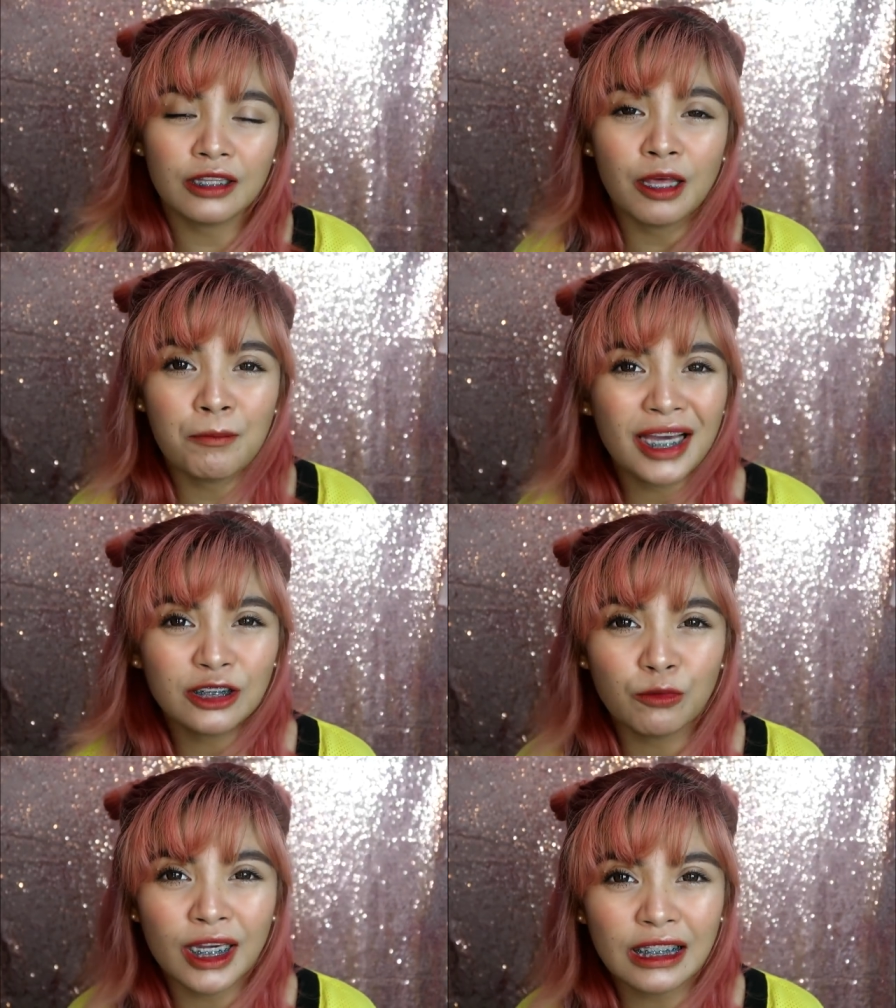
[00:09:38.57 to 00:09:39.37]
The
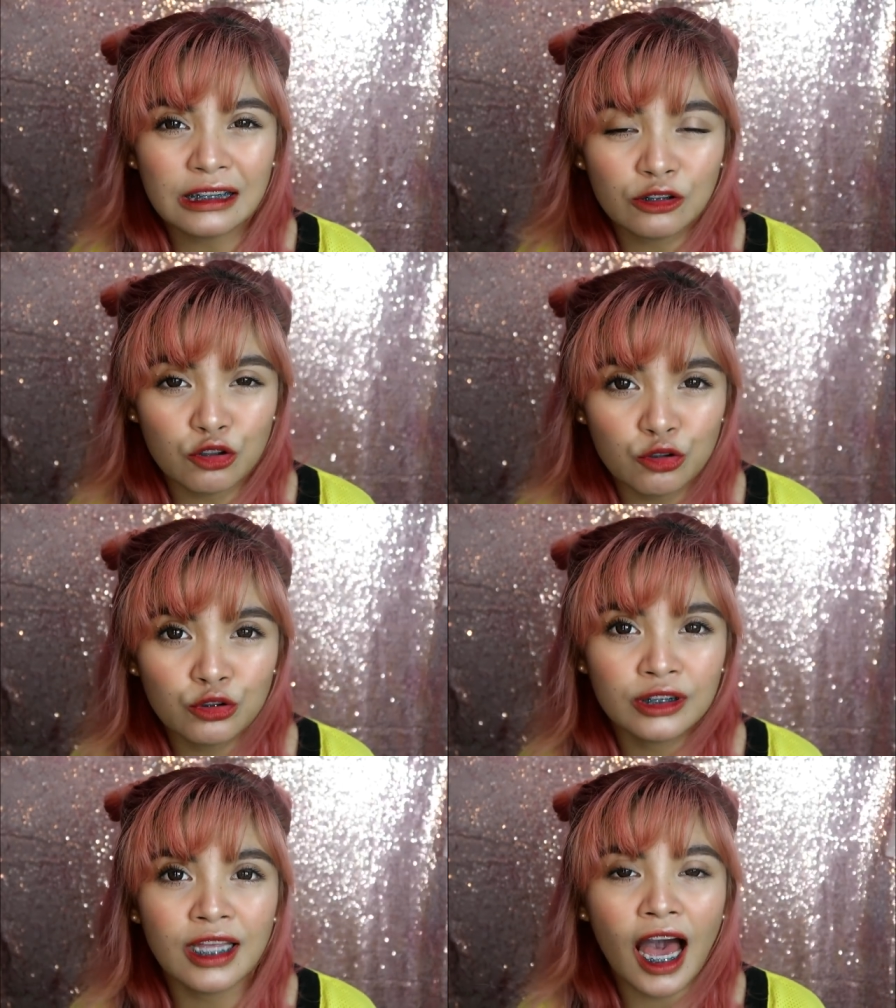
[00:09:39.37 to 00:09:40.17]
best way is to
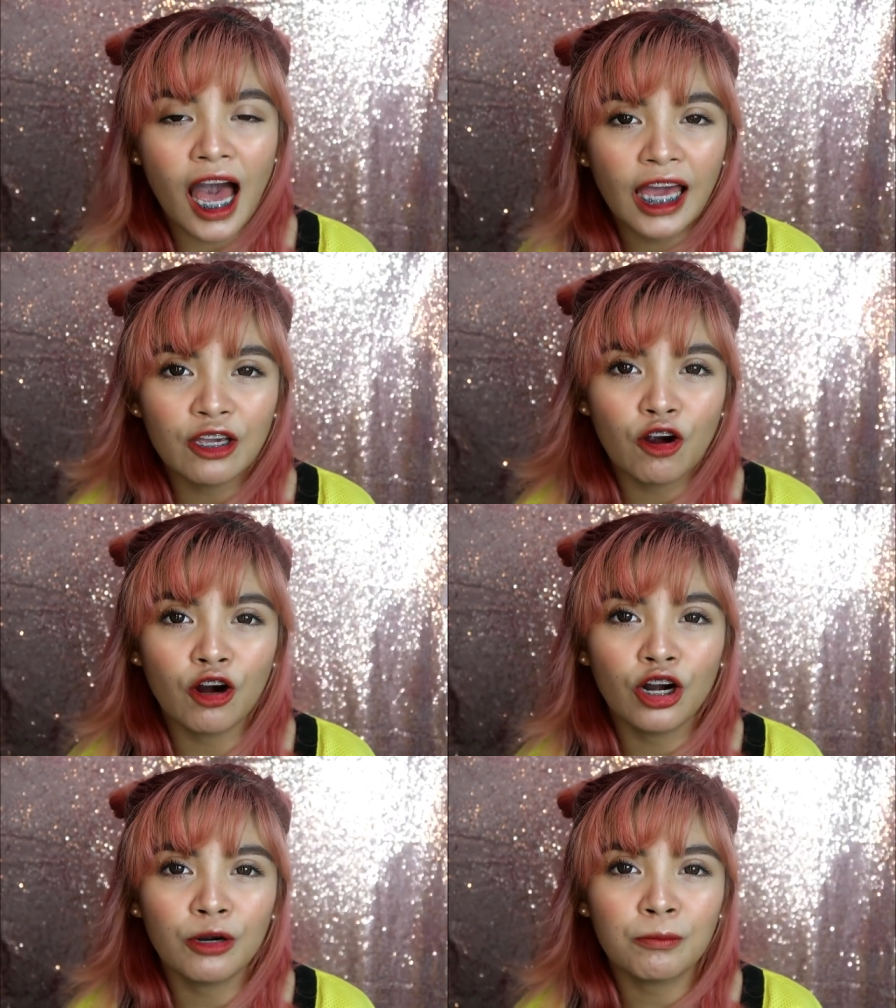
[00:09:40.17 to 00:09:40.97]
use the eye
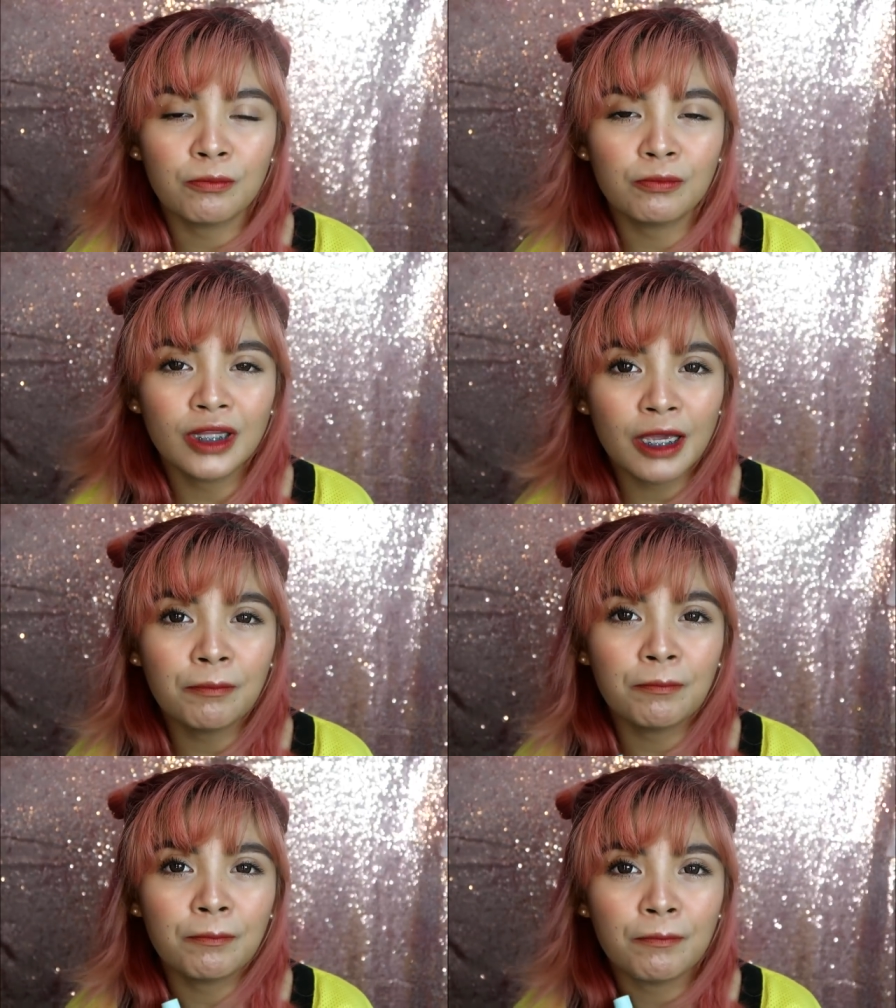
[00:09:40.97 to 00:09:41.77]
or
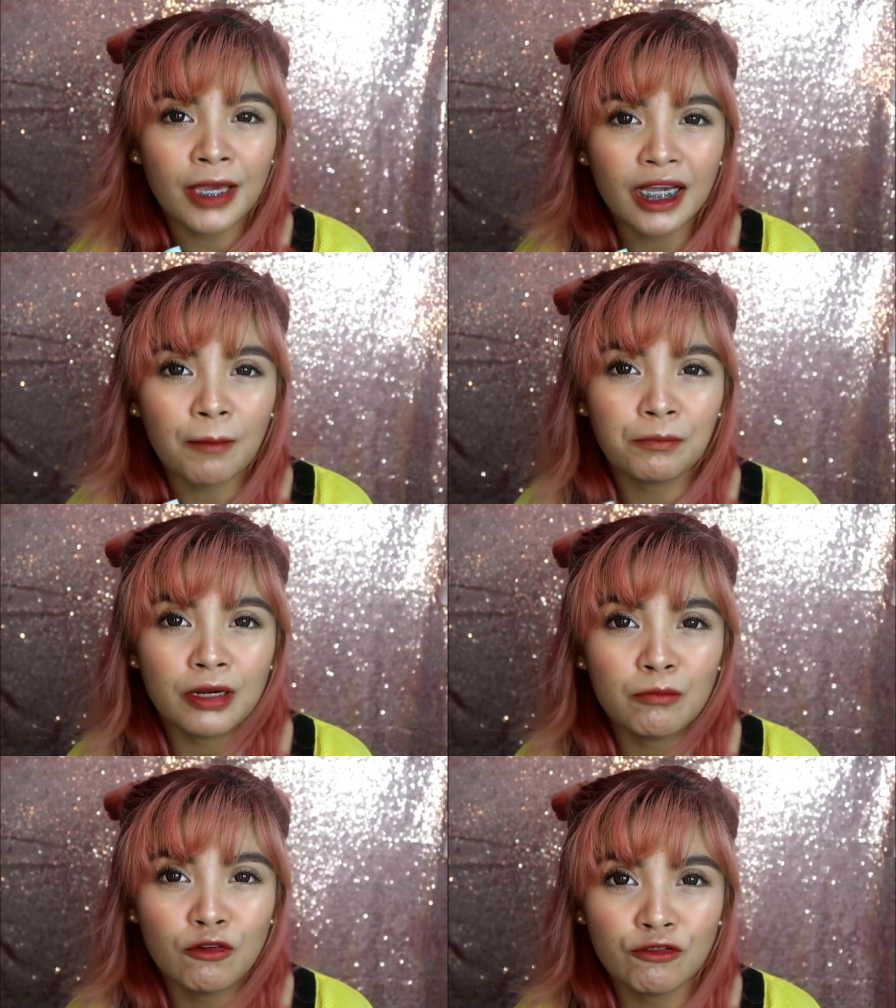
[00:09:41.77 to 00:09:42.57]
lip makeup
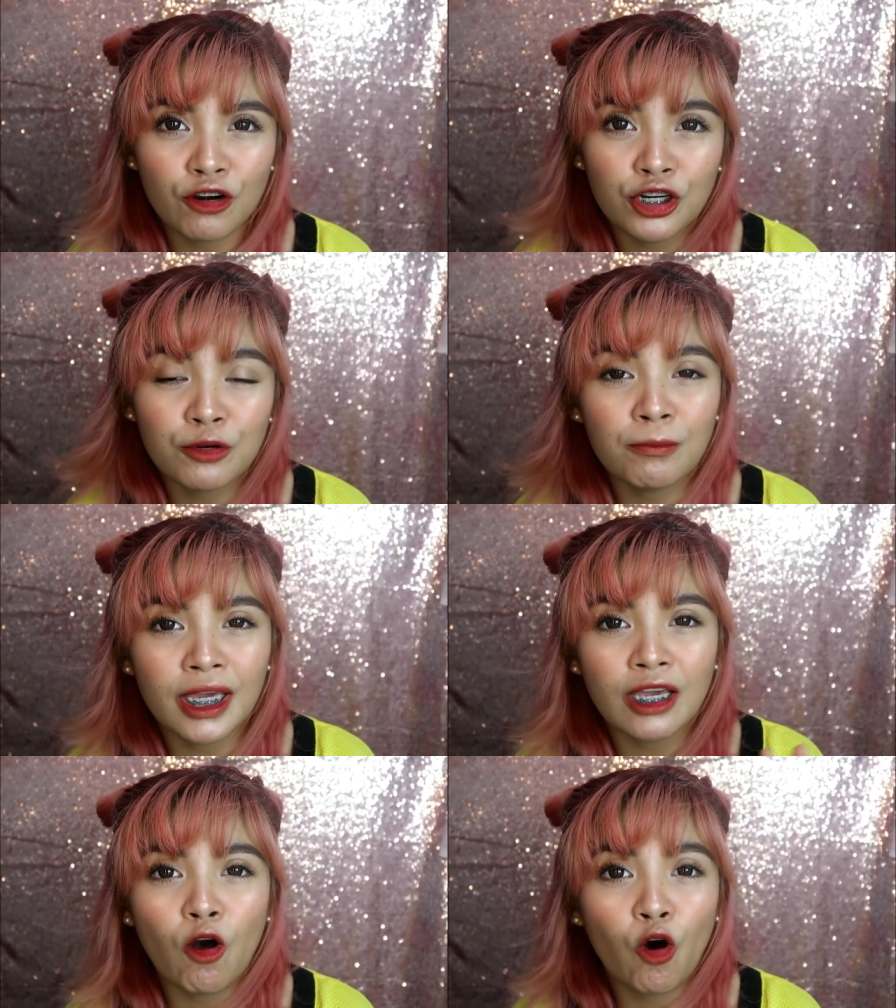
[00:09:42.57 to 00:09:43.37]
remover, yung
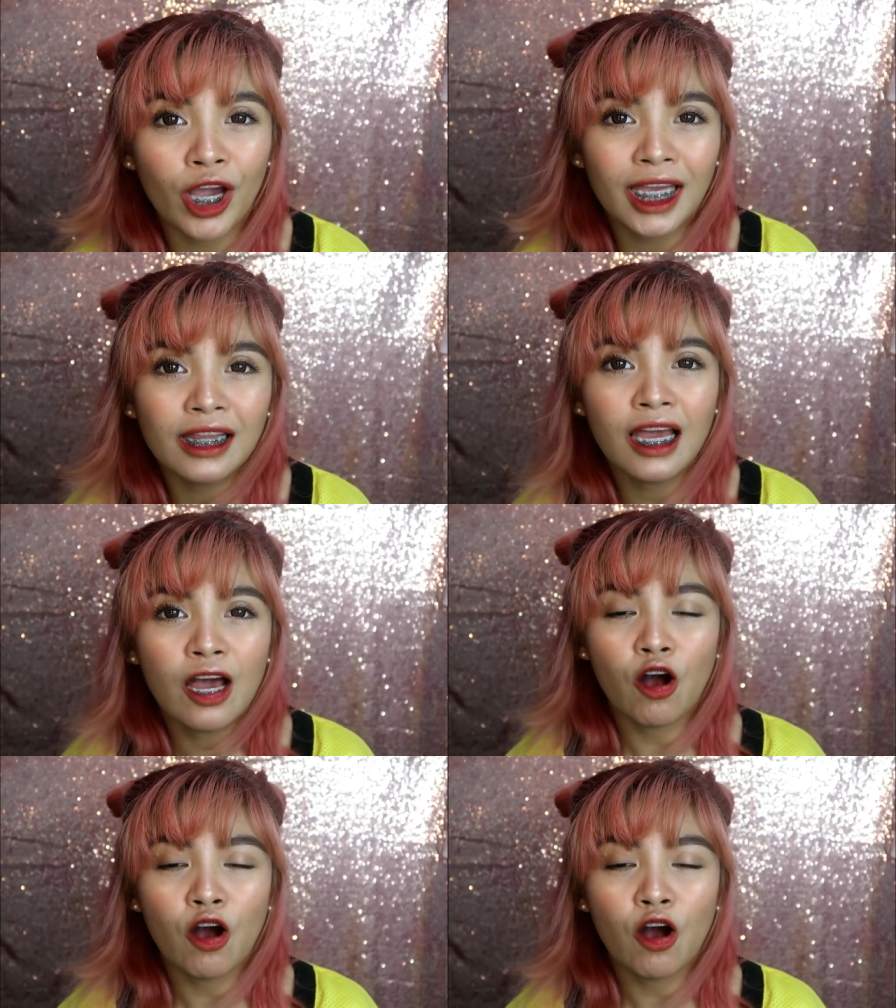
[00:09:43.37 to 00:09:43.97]
may oil,